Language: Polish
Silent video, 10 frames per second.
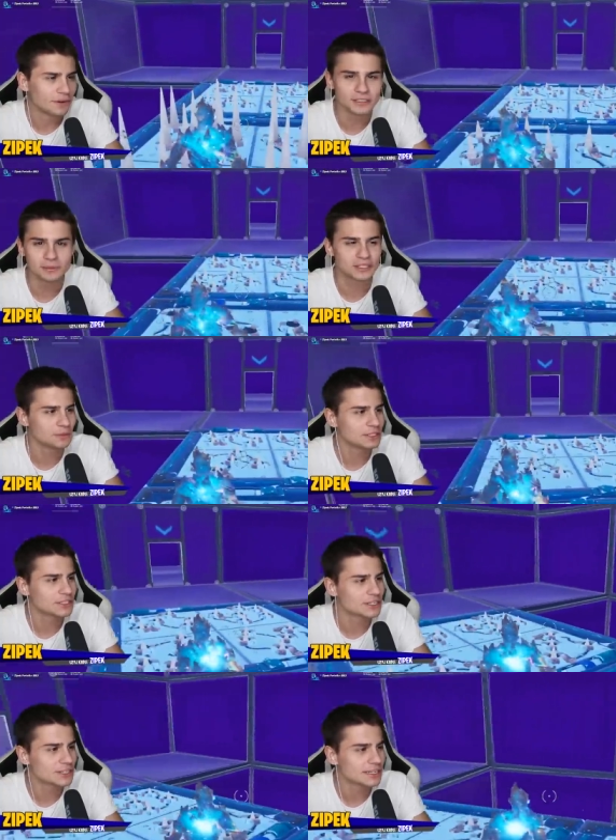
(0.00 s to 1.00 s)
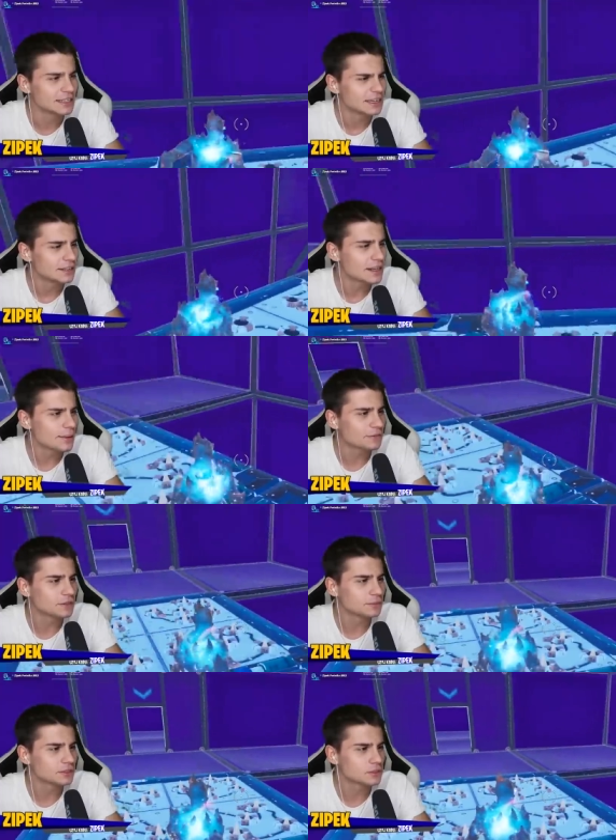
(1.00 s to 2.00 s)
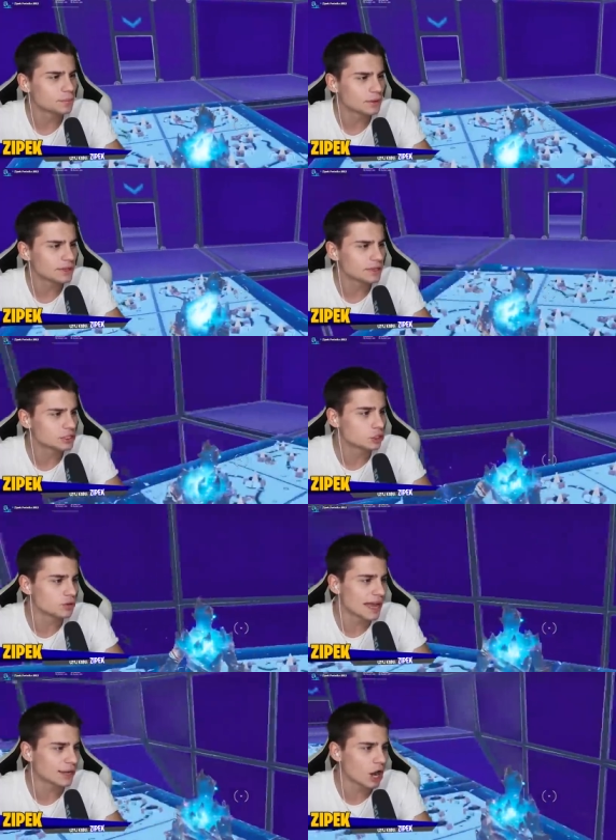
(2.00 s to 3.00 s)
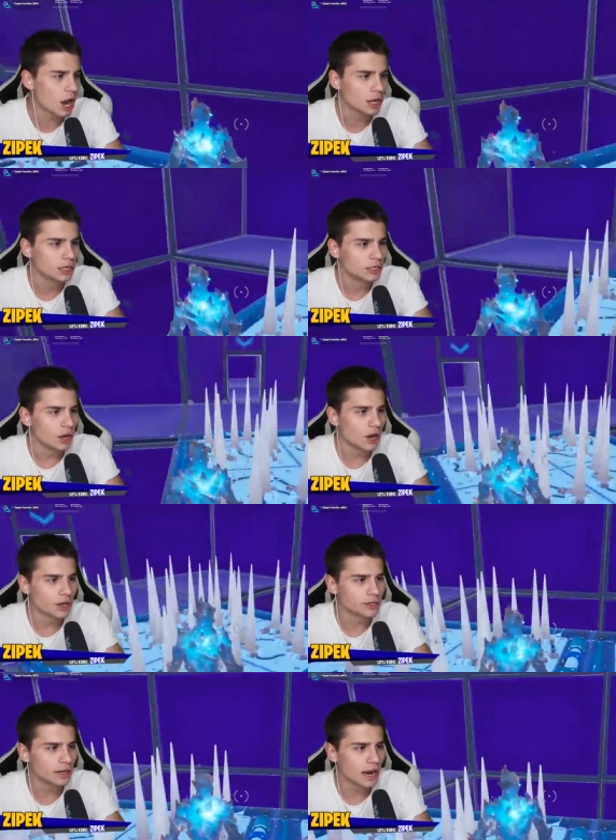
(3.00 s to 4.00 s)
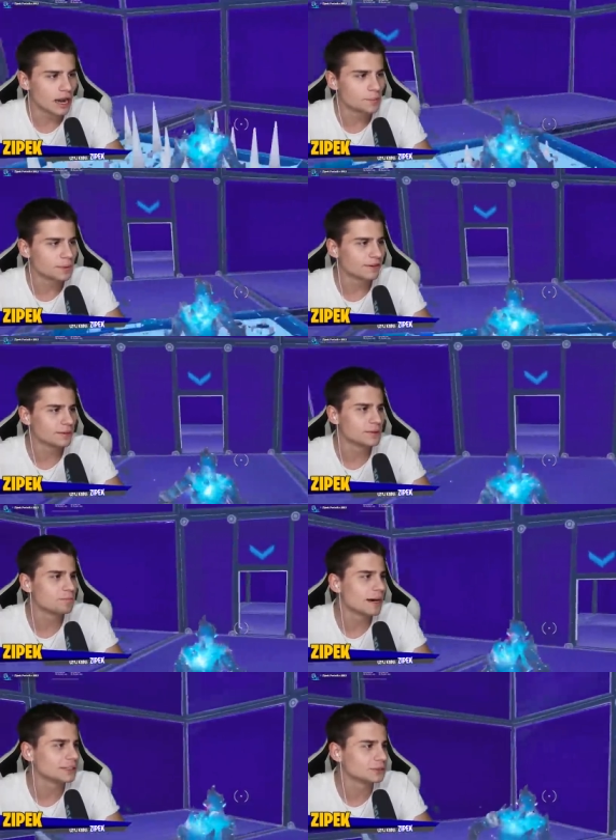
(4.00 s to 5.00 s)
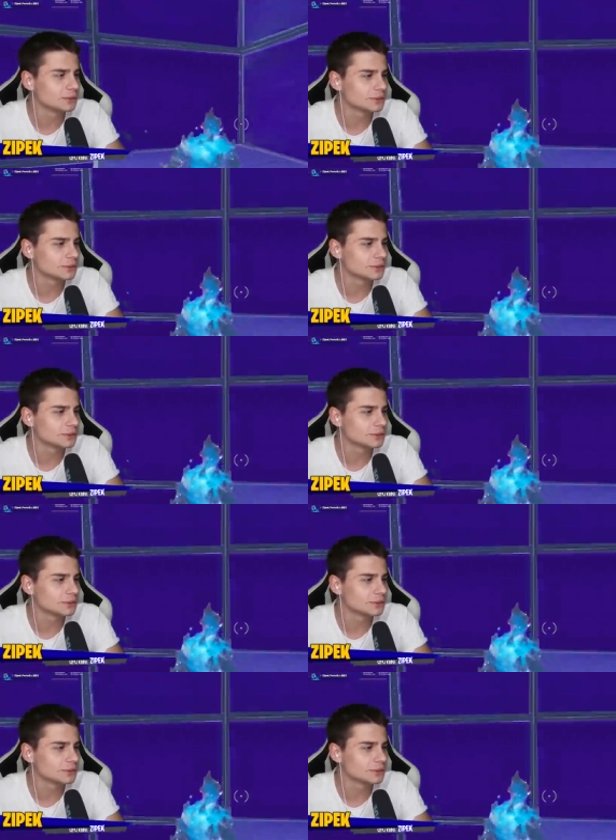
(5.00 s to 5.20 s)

Powiedzmy sobie szczerze Nie ma w tym zupełnie nic trudnego Oj, ale prawie wypadł